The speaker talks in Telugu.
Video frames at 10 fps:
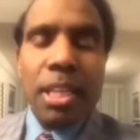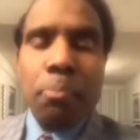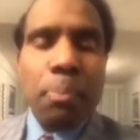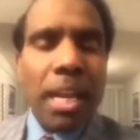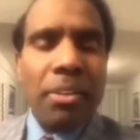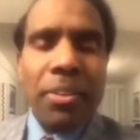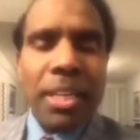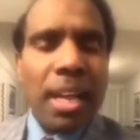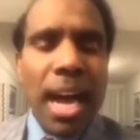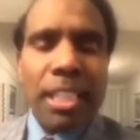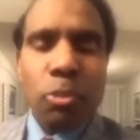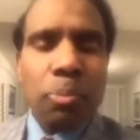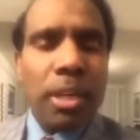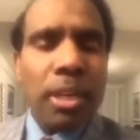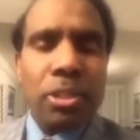ఈ ప్రైవేట్
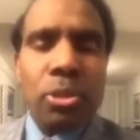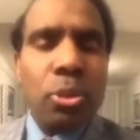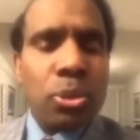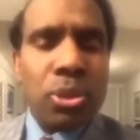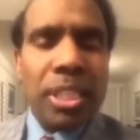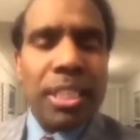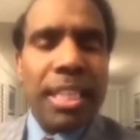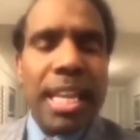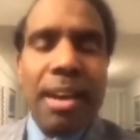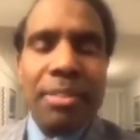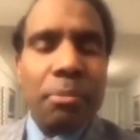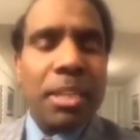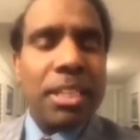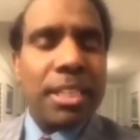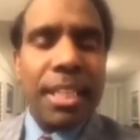హాస్పిటల్ దుస్థితి
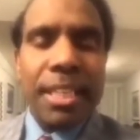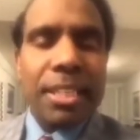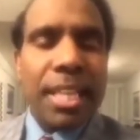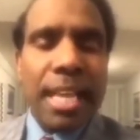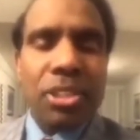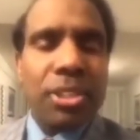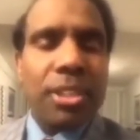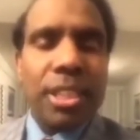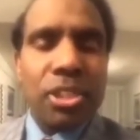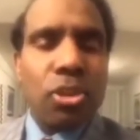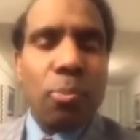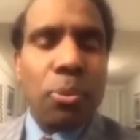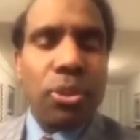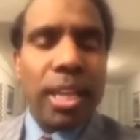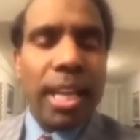గవర్నమెంట్ సీరియస్ యాక్షన్
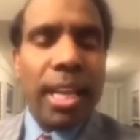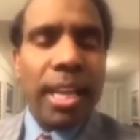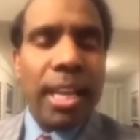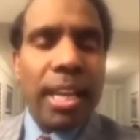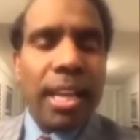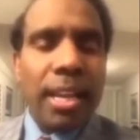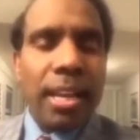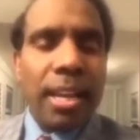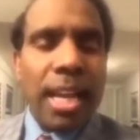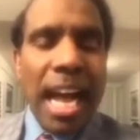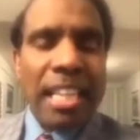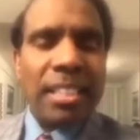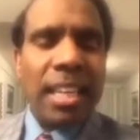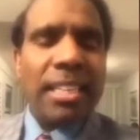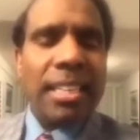తీసుకోపోతే
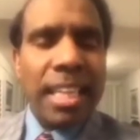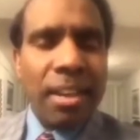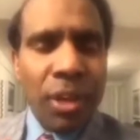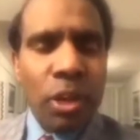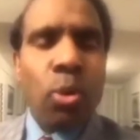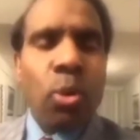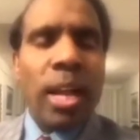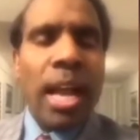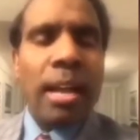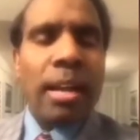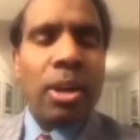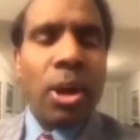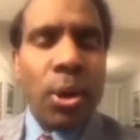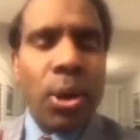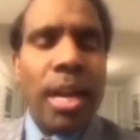అసలు ఎవరు కూడా
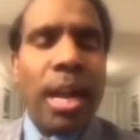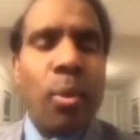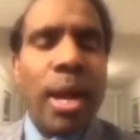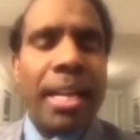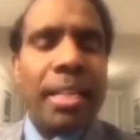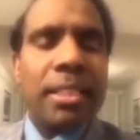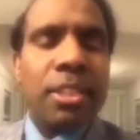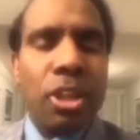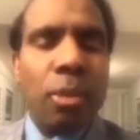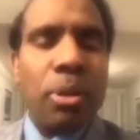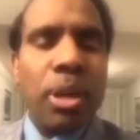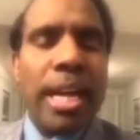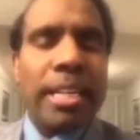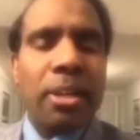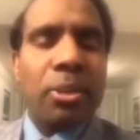కరోనా వైరస్కి డబ్బులు
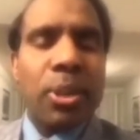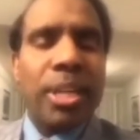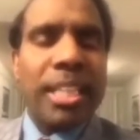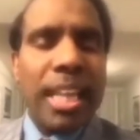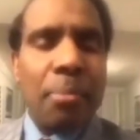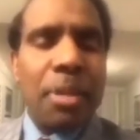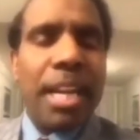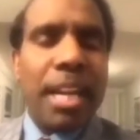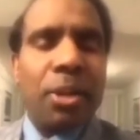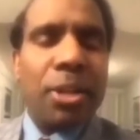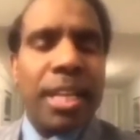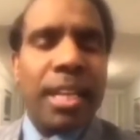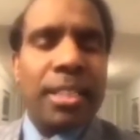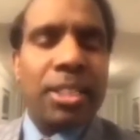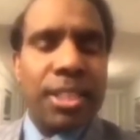కట్ట అవసరం లేదని అమెరికాలో
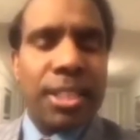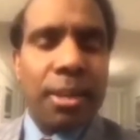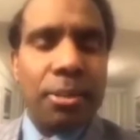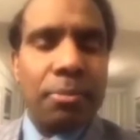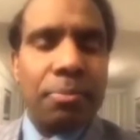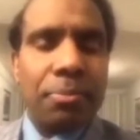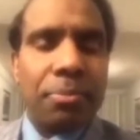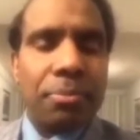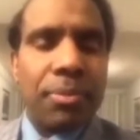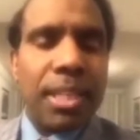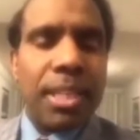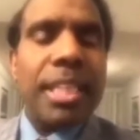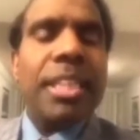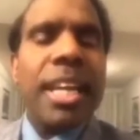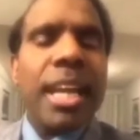డిక్లేర్ చేశారు
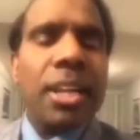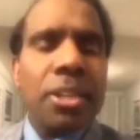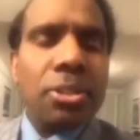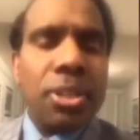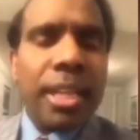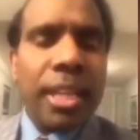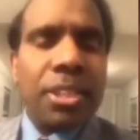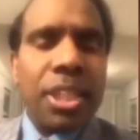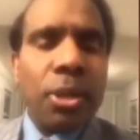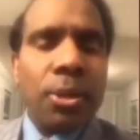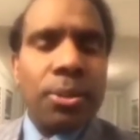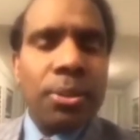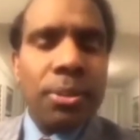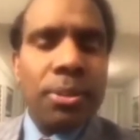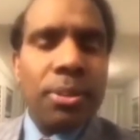ఇండియాలో ఎందుకు డిక్లేర్
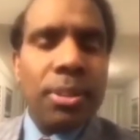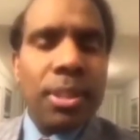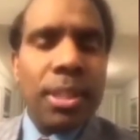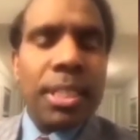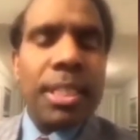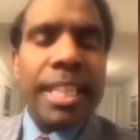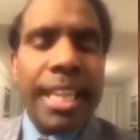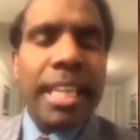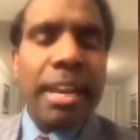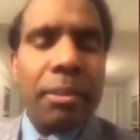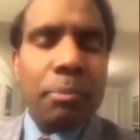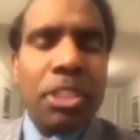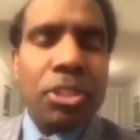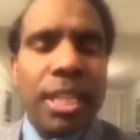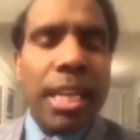చేయకూడదు స్టేట్
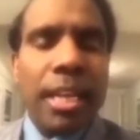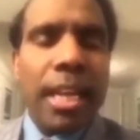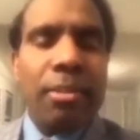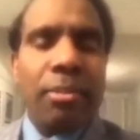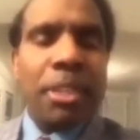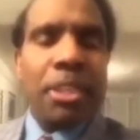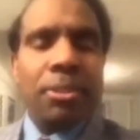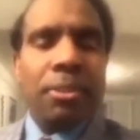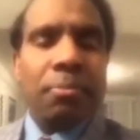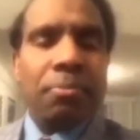గవర్నమెంట్ సెంట్రల్ గవర్నమెంటు